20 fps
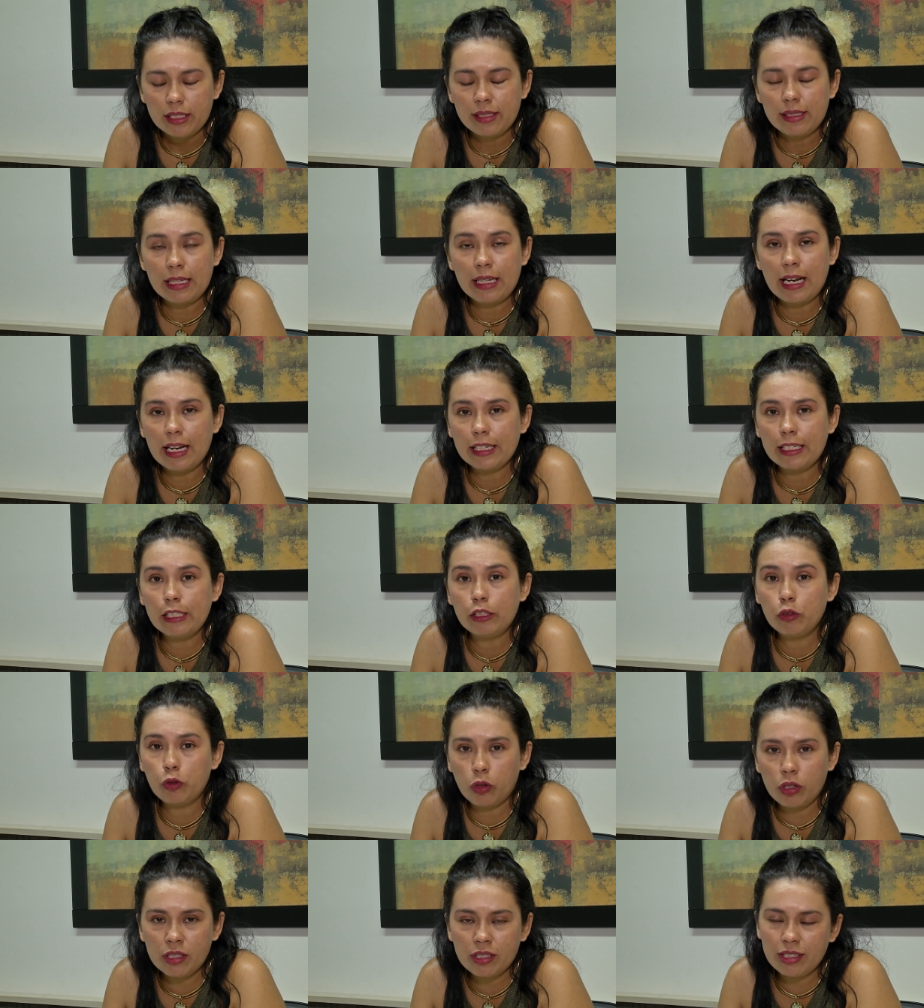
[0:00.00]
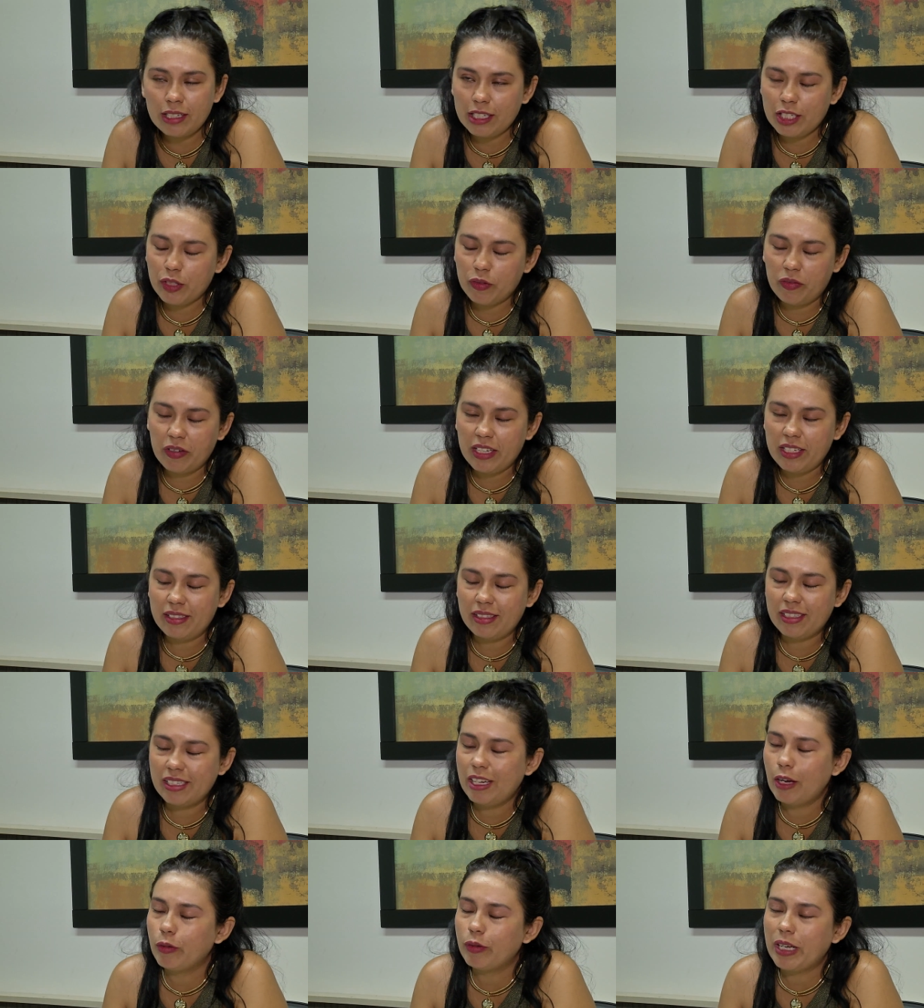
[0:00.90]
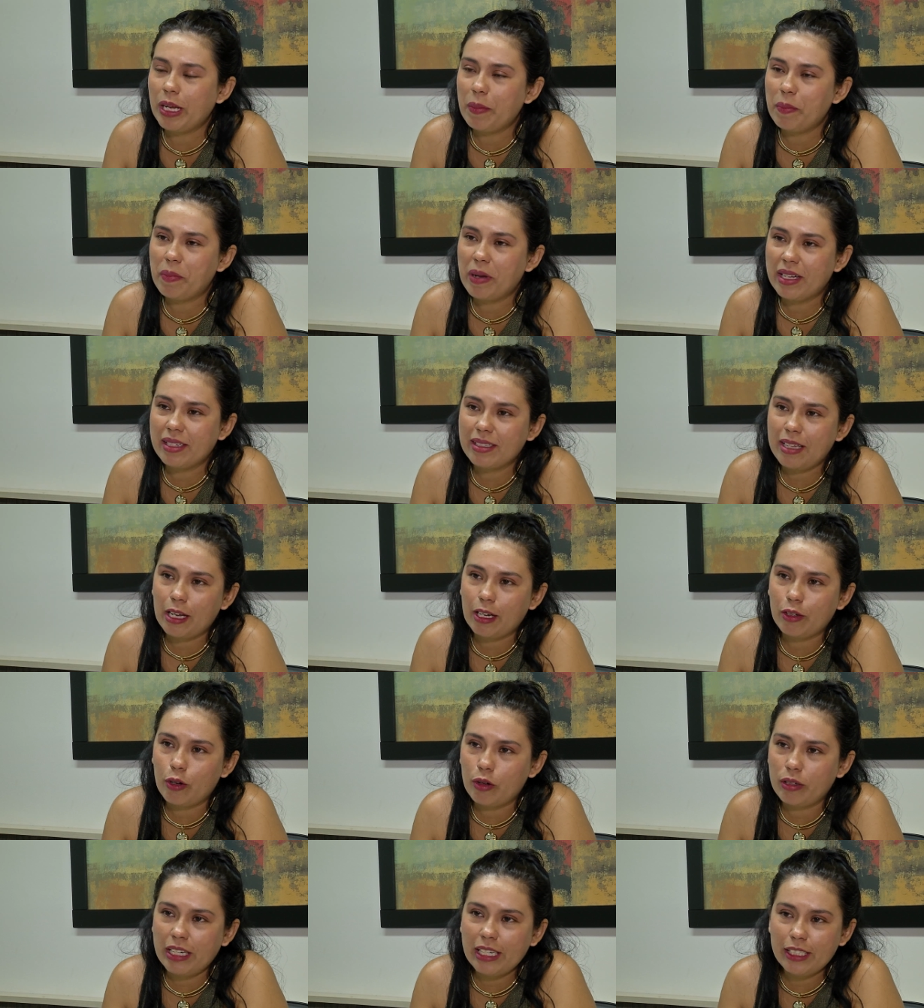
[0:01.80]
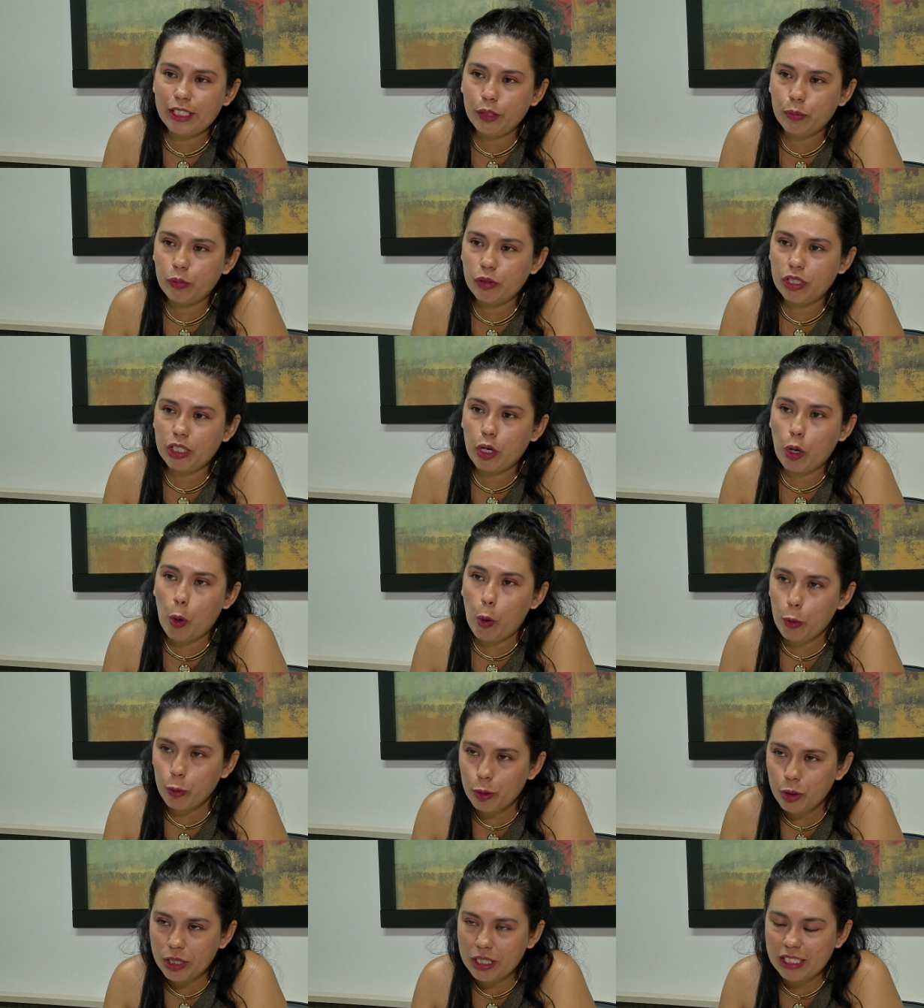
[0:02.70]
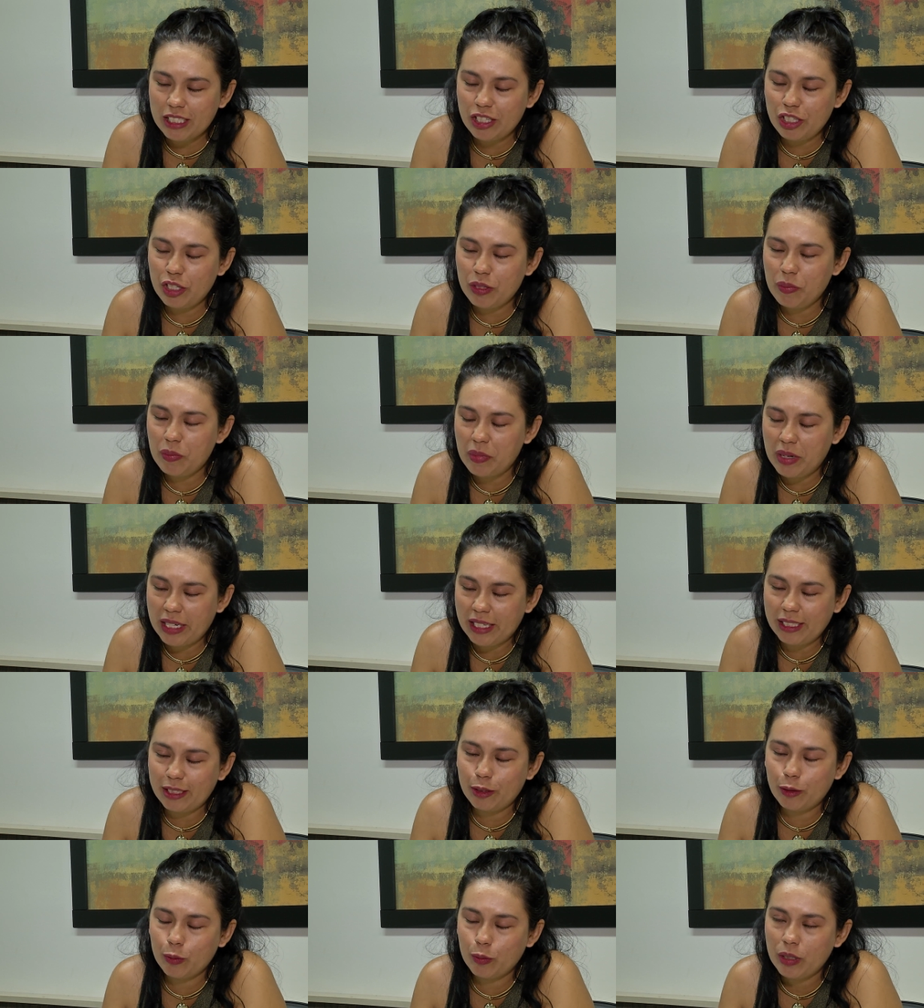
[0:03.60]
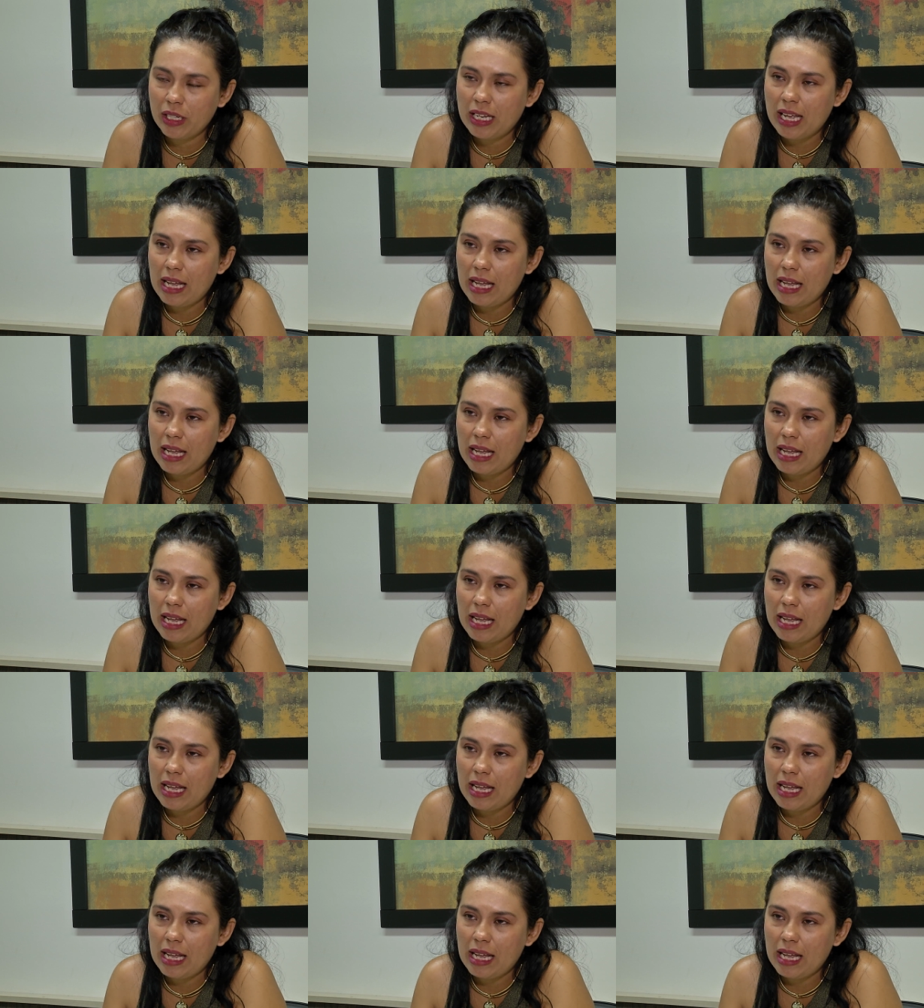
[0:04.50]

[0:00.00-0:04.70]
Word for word: Será que todas as vezes que alguém passar qualquer tipo de constrangimento,